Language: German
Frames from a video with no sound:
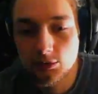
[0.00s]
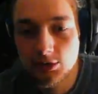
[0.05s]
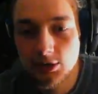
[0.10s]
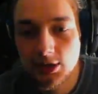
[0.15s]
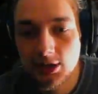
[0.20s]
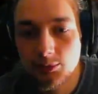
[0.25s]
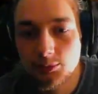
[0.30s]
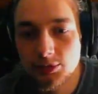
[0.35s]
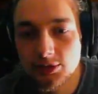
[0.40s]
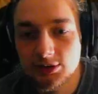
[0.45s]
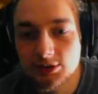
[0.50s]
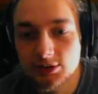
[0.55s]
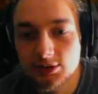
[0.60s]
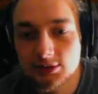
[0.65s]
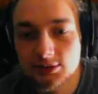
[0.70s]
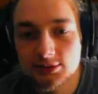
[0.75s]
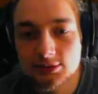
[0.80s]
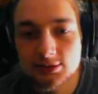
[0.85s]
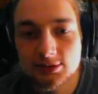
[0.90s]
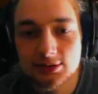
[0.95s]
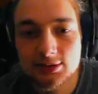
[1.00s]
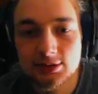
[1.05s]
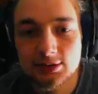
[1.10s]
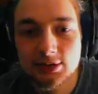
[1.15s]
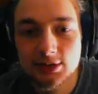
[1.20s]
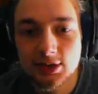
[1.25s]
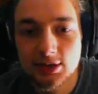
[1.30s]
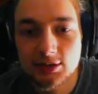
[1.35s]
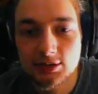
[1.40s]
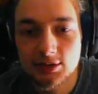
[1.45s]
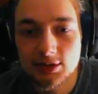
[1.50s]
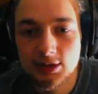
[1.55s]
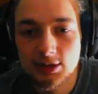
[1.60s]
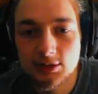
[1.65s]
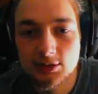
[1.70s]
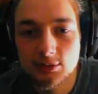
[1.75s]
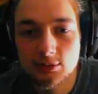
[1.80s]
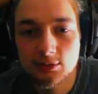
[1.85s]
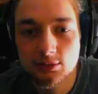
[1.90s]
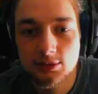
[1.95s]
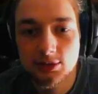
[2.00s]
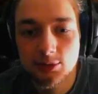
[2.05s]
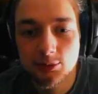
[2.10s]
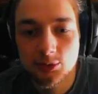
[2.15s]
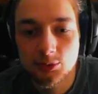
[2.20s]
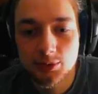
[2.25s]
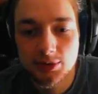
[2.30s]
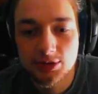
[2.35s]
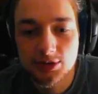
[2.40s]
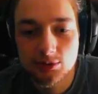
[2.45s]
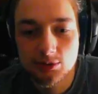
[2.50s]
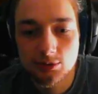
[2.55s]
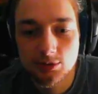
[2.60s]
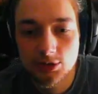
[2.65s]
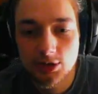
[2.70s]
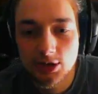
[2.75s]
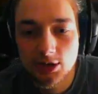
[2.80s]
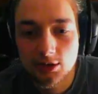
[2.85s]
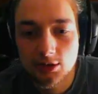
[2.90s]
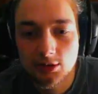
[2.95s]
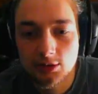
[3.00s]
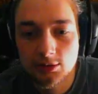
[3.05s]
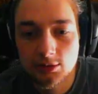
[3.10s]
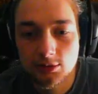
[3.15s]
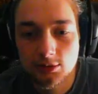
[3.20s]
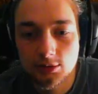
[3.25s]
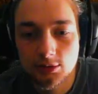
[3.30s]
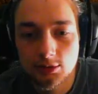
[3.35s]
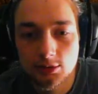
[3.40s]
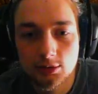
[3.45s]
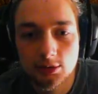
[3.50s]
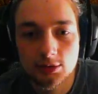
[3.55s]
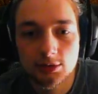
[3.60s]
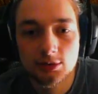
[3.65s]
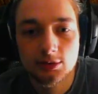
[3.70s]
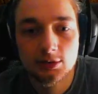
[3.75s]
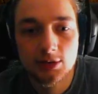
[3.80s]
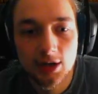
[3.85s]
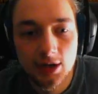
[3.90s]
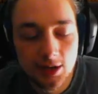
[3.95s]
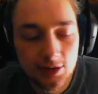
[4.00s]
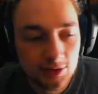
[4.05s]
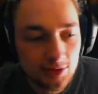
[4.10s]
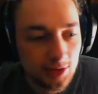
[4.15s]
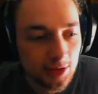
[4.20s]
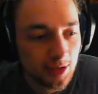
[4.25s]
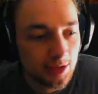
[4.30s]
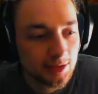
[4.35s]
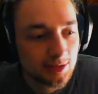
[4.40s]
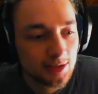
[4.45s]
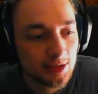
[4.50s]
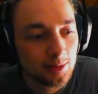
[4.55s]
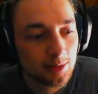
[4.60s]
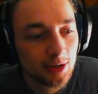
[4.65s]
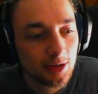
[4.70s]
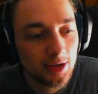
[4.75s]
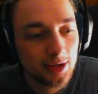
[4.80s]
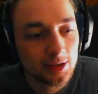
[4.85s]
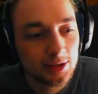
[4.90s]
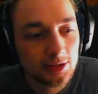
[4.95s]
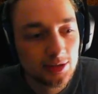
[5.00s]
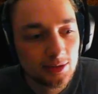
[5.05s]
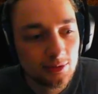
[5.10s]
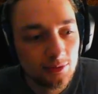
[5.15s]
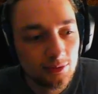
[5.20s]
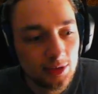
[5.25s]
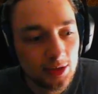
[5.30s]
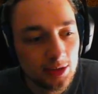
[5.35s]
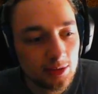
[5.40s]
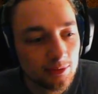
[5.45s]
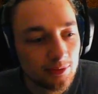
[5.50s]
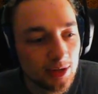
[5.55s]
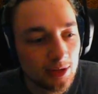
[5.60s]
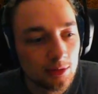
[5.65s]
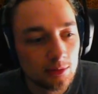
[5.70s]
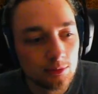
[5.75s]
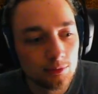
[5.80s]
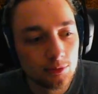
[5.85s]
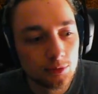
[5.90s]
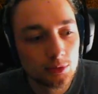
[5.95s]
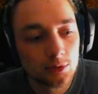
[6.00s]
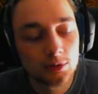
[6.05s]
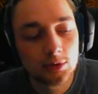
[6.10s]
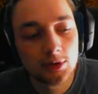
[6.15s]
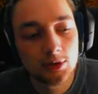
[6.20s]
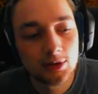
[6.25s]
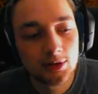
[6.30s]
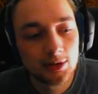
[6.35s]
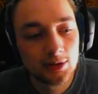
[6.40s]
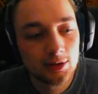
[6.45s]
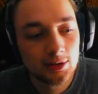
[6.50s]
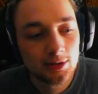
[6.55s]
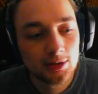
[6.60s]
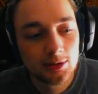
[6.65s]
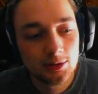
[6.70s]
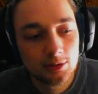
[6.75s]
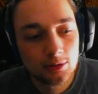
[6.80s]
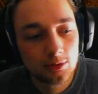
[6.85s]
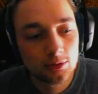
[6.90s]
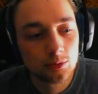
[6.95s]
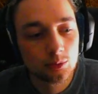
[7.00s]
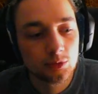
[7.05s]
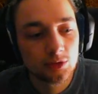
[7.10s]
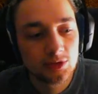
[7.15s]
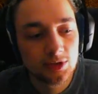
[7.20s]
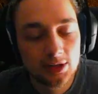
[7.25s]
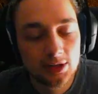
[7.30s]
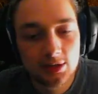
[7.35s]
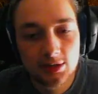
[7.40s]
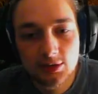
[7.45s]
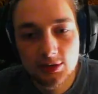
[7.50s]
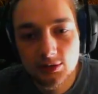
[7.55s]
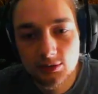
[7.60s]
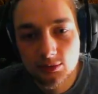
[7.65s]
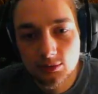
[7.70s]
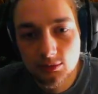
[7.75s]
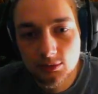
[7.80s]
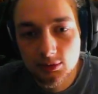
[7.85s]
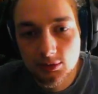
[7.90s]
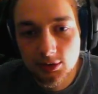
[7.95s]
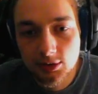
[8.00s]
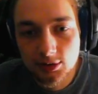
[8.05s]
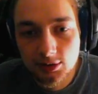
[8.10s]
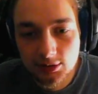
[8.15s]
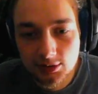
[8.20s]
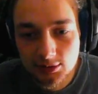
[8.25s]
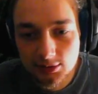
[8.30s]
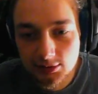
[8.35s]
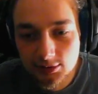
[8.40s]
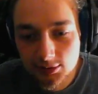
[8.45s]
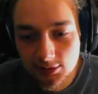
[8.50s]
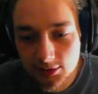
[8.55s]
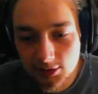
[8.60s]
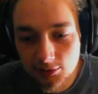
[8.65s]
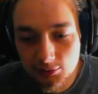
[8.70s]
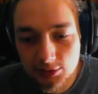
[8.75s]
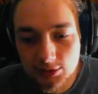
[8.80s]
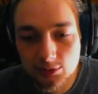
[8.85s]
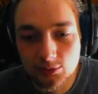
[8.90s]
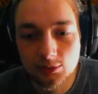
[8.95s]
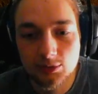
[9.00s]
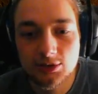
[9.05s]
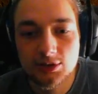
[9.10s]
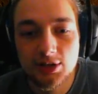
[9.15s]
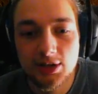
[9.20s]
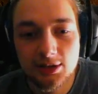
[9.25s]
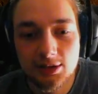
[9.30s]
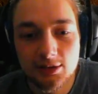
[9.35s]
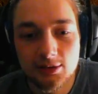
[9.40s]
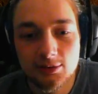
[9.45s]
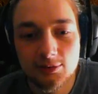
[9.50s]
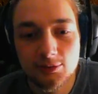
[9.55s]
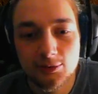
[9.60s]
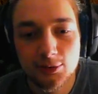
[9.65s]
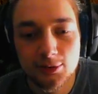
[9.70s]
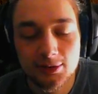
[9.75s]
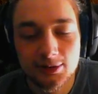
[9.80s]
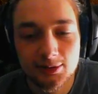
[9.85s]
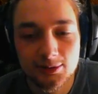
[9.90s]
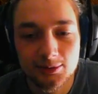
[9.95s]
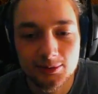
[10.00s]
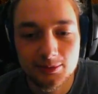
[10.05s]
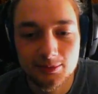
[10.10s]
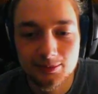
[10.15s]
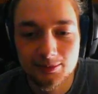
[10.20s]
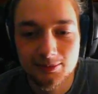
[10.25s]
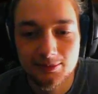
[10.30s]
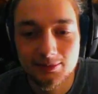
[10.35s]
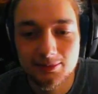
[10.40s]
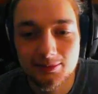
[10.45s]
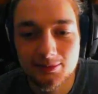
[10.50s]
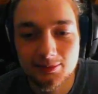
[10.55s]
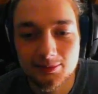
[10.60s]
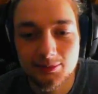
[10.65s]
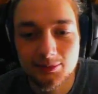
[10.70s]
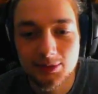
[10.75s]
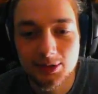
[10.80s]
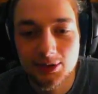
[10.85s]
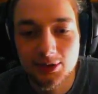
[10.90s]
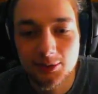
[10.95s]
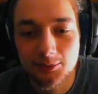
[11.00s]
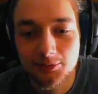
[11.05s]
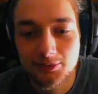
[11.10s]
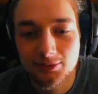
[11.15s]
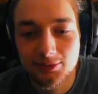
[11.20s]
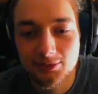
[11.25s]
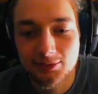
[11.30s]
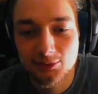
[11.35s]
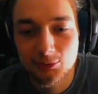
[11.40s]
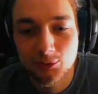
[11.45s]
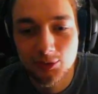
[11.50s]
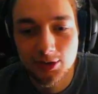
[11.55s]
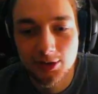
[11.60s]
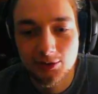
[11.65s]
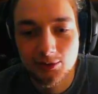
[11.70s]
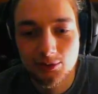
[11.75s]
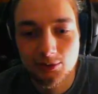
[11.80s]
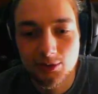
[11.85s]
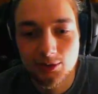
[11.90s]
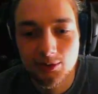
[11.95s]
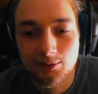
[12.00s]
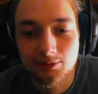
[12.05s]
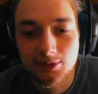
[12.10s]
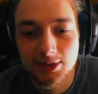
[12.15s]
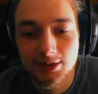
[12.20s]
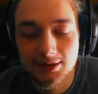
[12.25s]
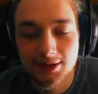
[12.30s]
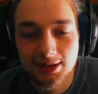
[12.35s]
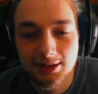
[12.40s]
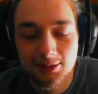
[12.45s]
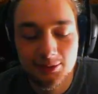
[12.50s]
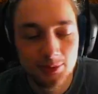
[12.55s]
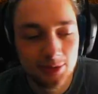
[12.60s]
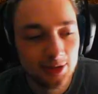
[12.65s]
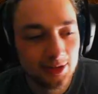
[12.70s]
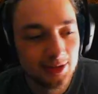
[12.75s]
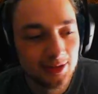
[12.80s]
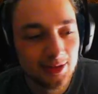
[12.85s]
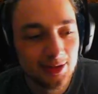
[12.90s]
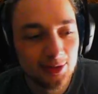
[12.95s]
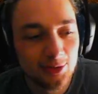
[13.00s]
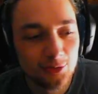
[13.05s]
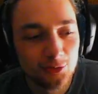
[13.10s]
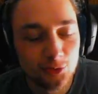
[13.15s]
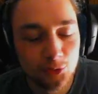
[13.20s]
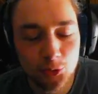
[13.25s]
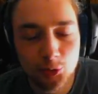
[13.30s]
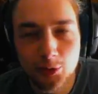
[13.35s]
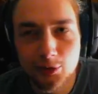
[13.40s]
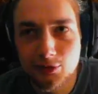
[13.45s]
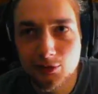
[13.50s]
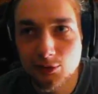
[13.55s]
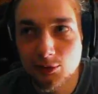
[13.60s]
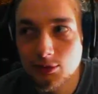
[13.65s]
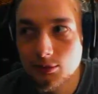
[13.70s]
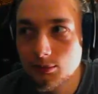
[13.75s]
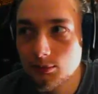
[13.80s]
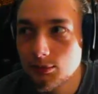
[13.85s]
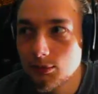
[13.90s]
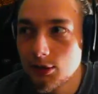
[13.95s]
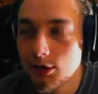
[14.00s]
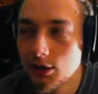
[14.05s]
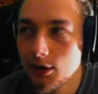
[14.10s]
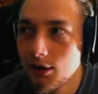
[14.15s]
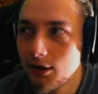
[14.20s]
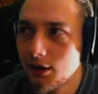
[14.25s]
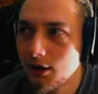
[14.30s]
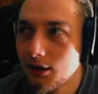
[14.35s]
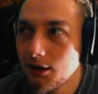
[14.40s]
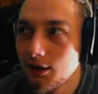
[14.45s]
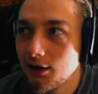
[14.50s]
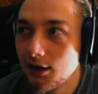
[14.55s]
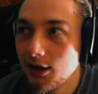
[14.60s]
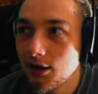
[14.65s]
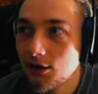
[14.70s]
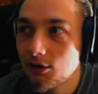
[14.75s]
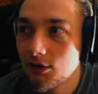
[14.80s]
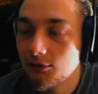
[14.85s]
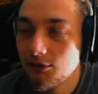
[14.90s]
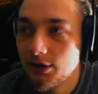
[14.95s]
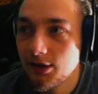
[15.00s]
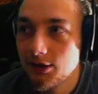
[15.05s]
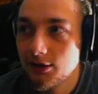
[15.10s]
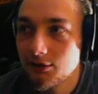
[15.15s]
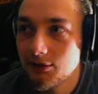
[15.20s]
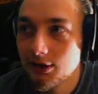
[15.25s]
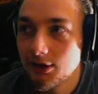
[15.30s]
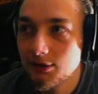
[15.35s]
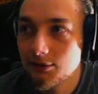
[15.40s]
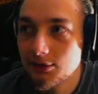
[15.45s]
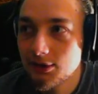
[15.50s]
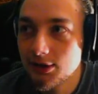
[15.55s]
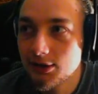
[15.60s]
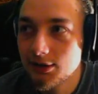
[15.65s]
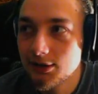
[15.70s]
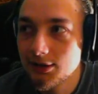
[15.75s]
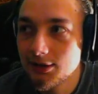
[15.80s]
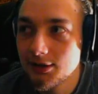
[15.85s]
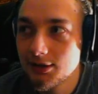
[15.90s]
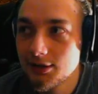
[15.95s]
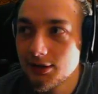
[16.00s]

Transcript: gut du halt bist. Kannst es halt so dementsprechend durchackern und da kannst du dir halt selber einrichten, wie, wann und wo. Und du halt nicht zu einer gewissen Uhrzeit in den äh, bekloppten Vorlesungsraum, weil ich hatte mal frühs um. Ach Gott, wann hat das angefangen?